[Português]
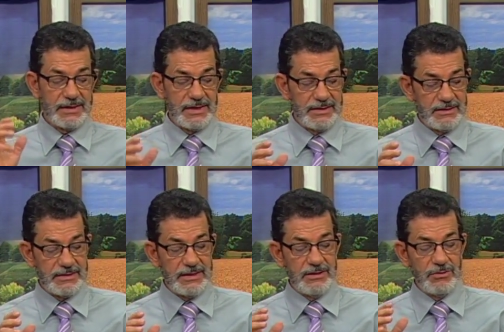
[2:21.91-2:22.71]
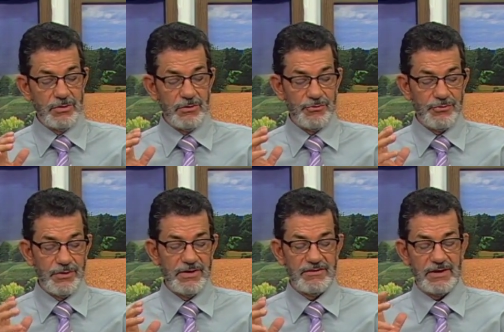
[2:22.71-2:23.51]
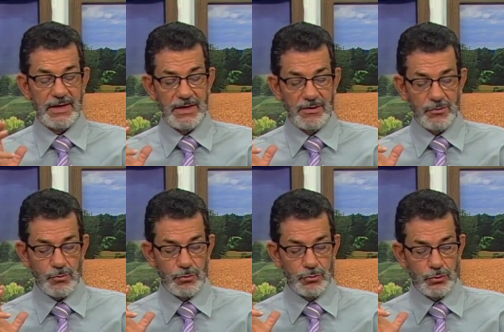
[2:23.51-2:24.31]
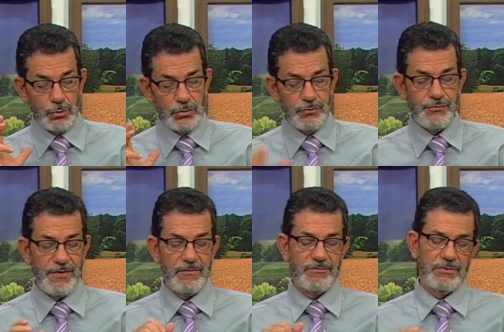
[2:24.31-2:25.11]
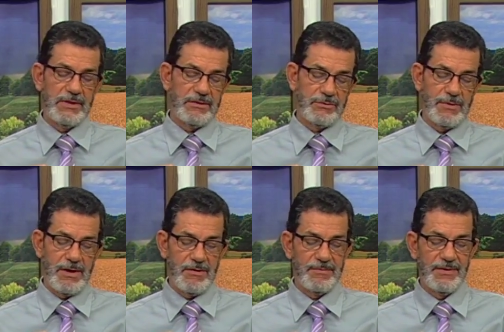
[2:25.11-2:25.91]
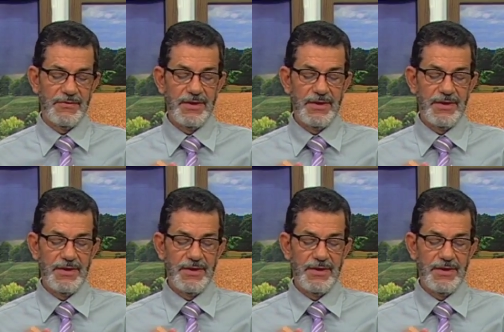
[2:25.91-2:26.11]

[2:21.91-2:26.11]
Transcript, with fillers: cantando louvores a Ele com todo o fervor da tua alma.